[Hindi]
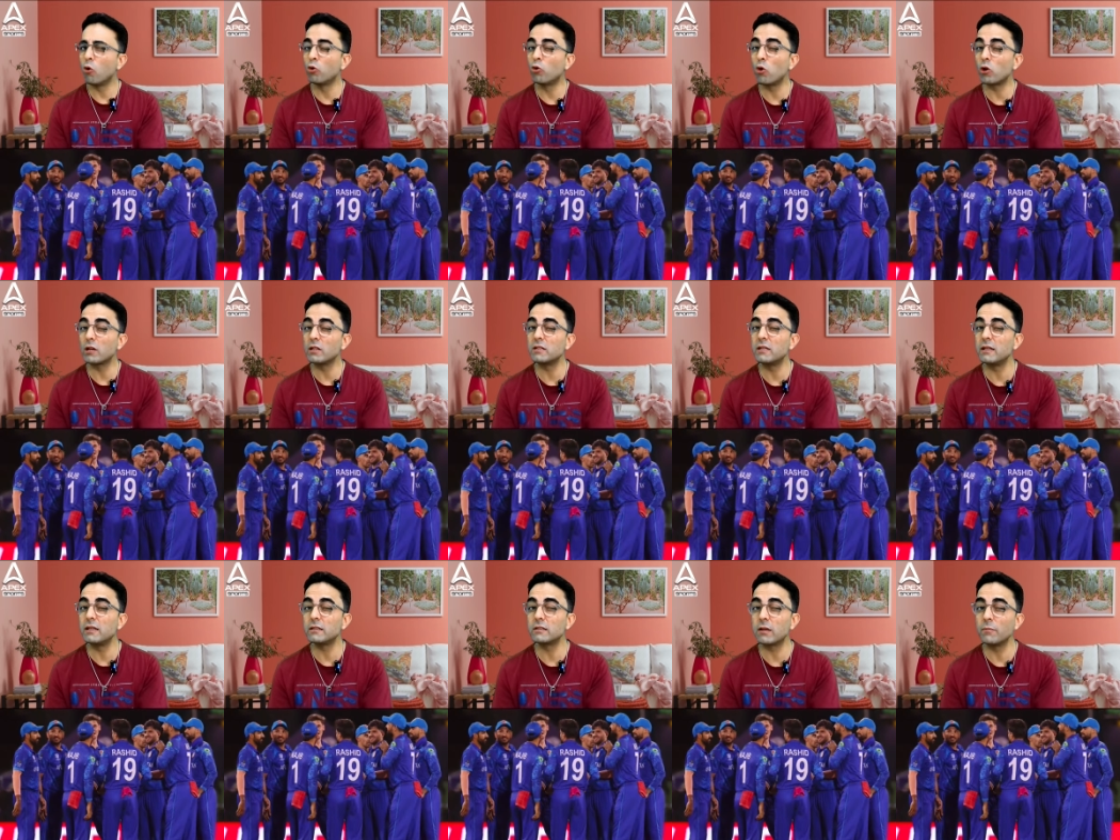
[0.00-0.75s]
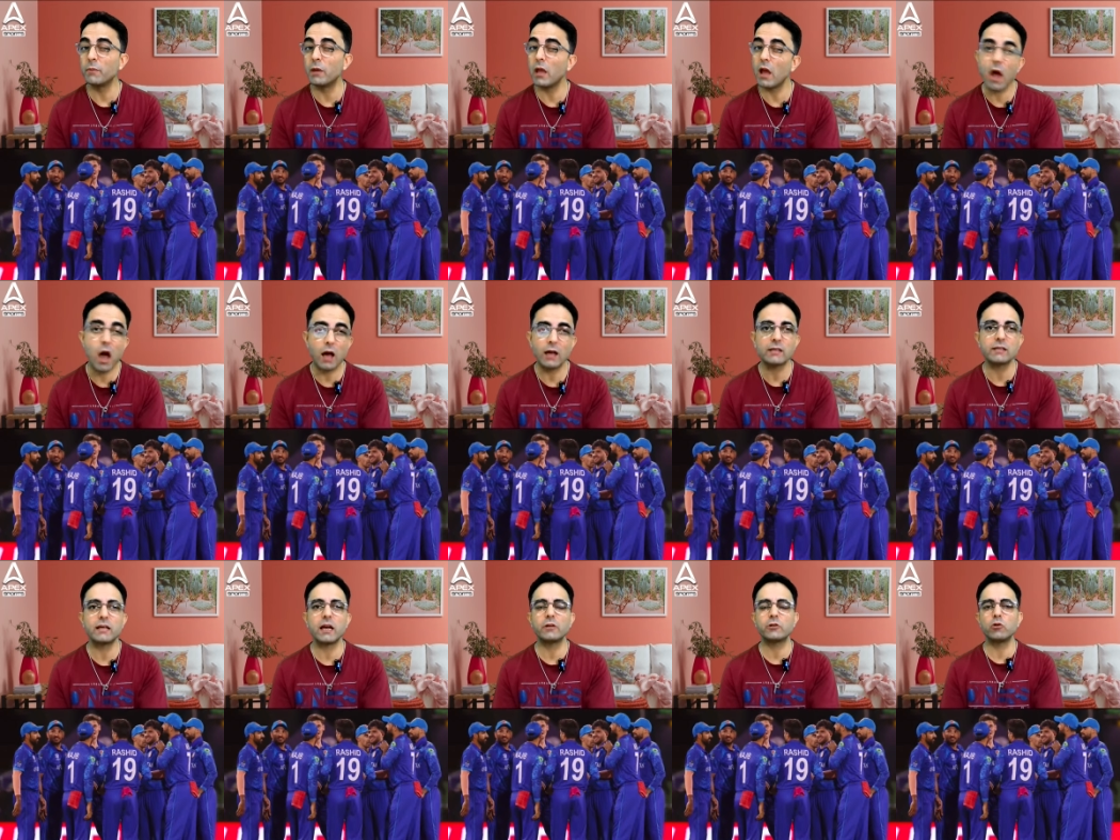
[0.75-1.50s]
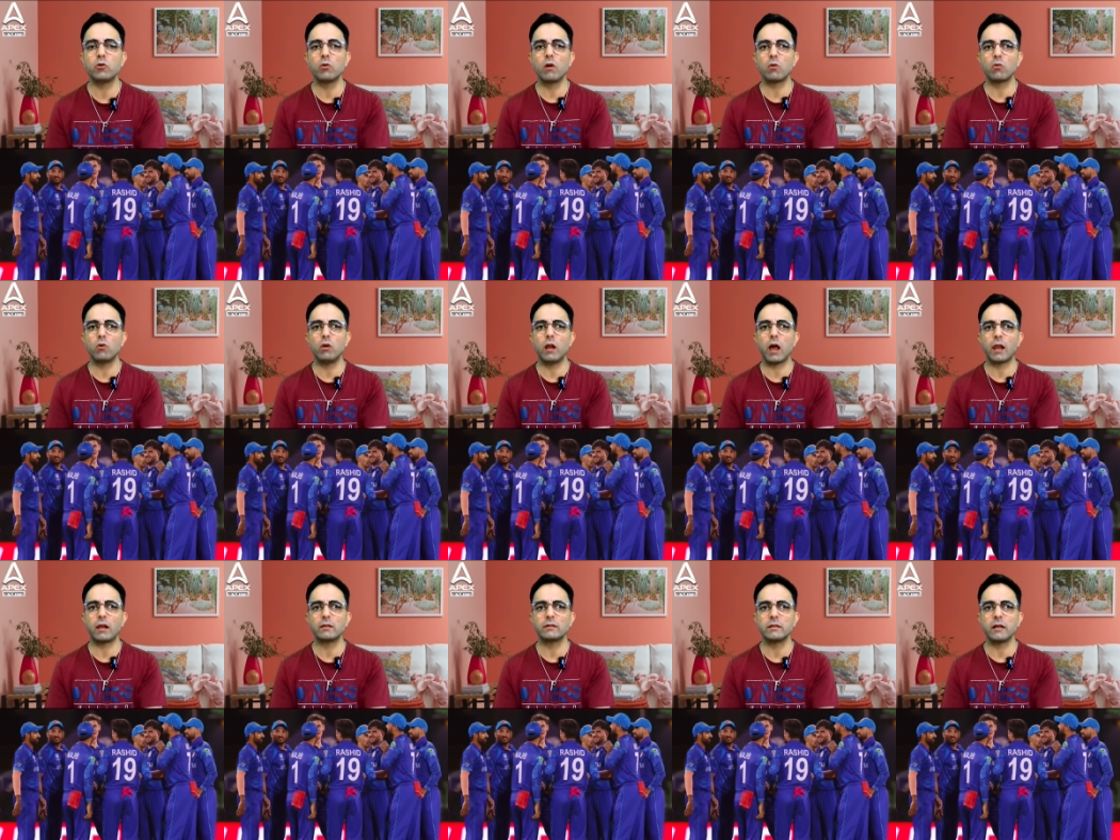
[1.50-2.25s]
उनको किसी किस्म की आसाइशों का कोई
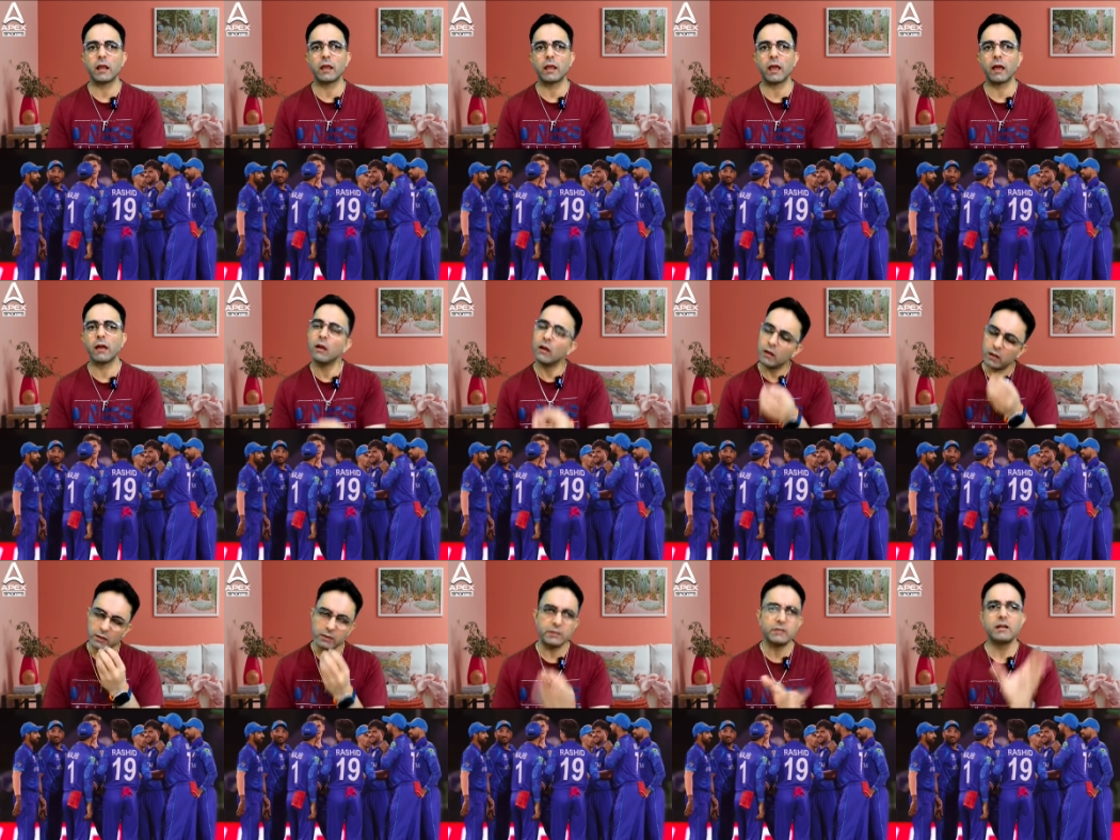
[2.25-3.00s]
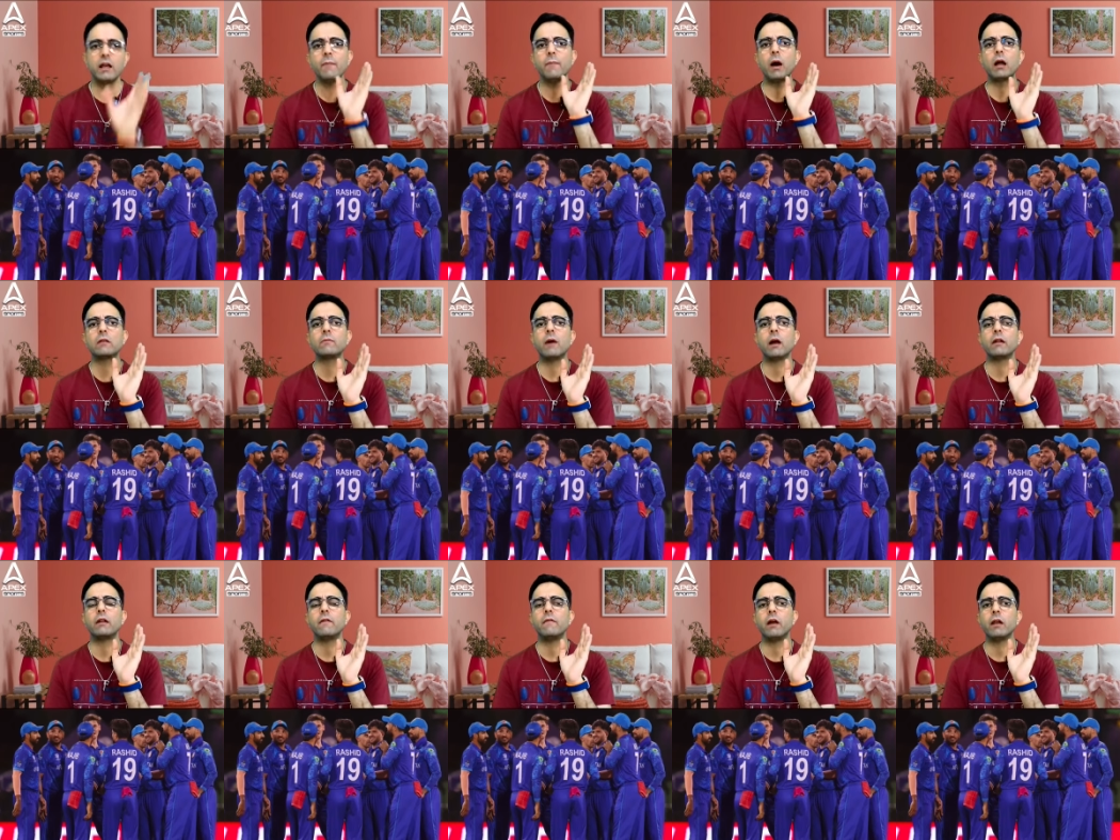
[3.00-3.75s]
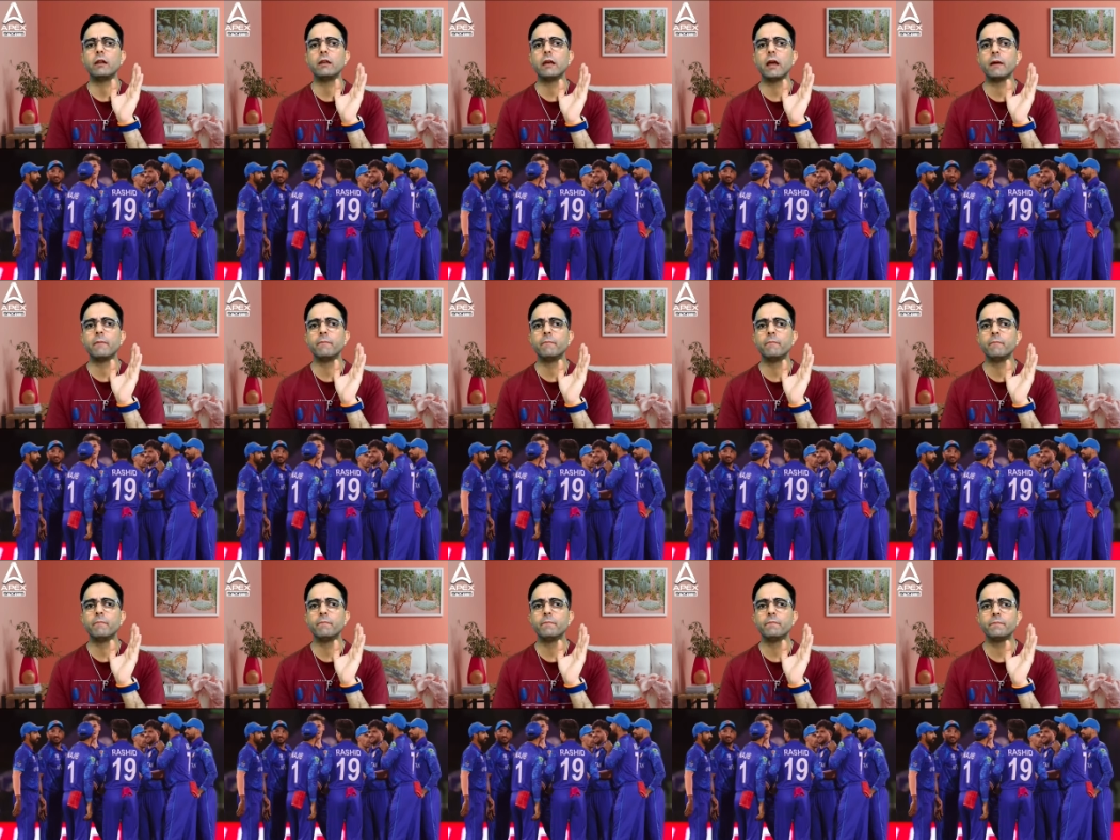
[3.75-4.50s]
लालच नहीं है ये बात मानने वाली है
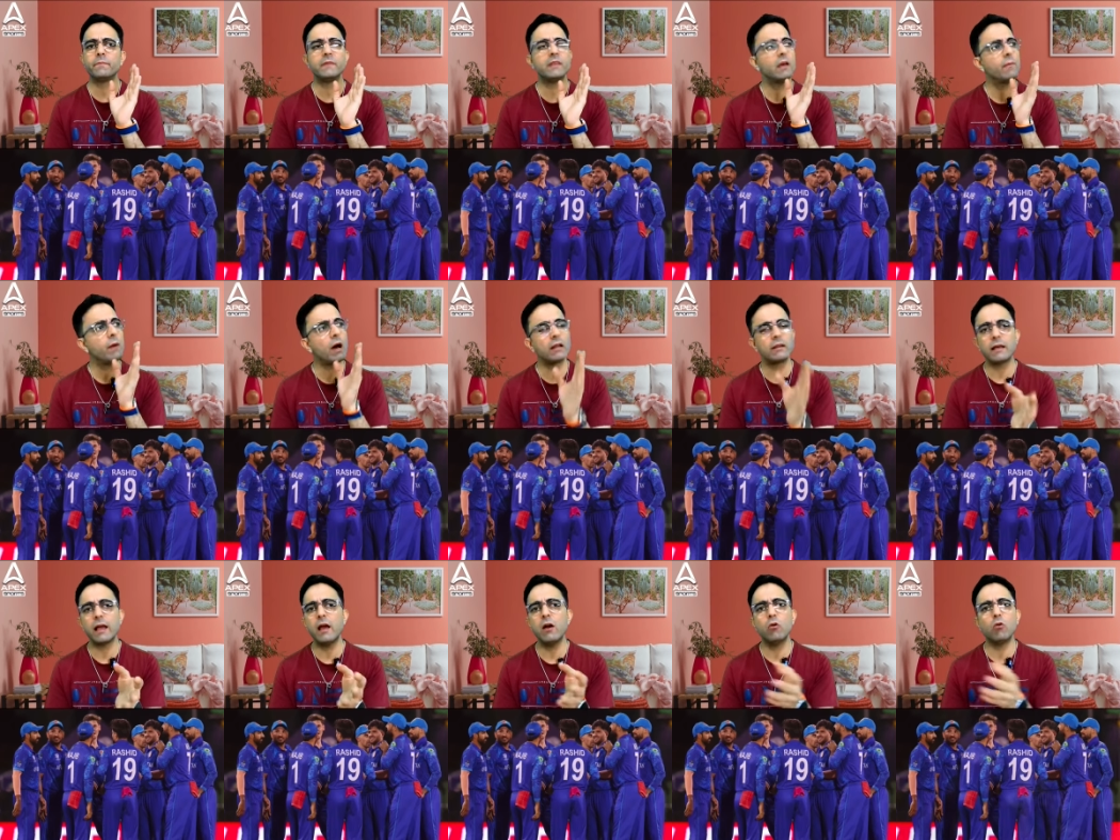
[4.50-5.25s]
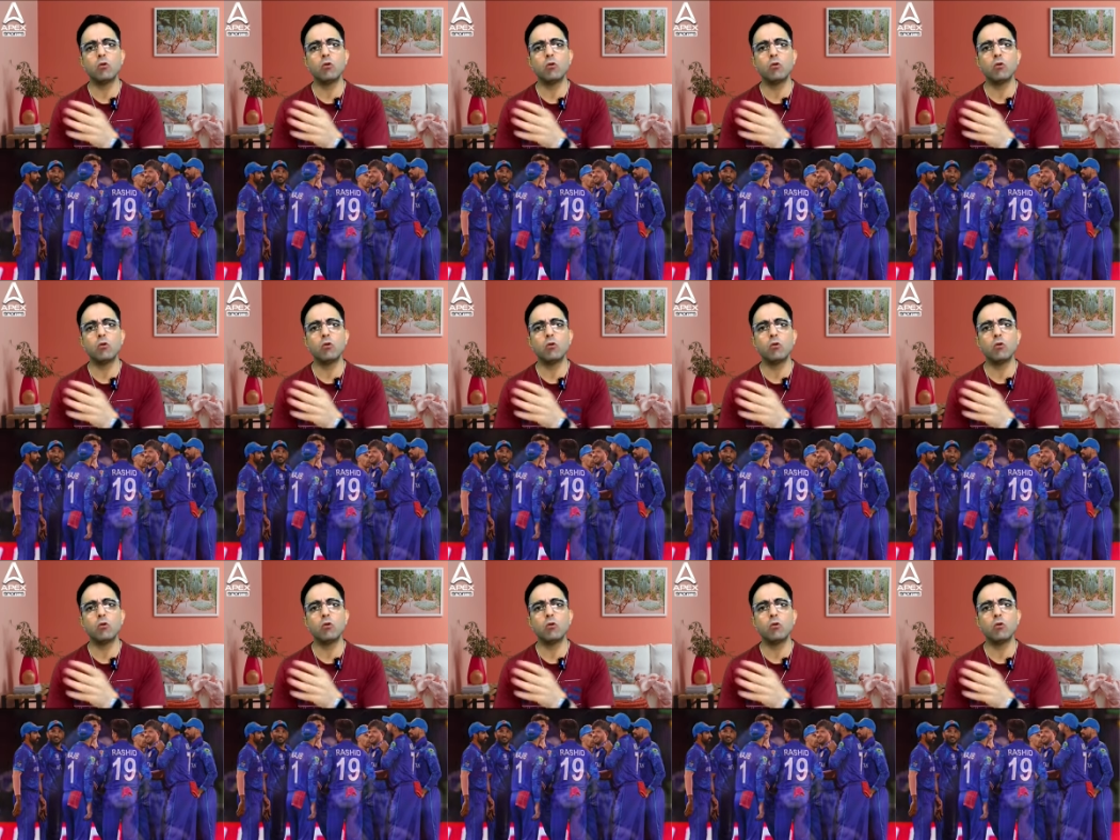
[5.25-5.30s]
ये बात है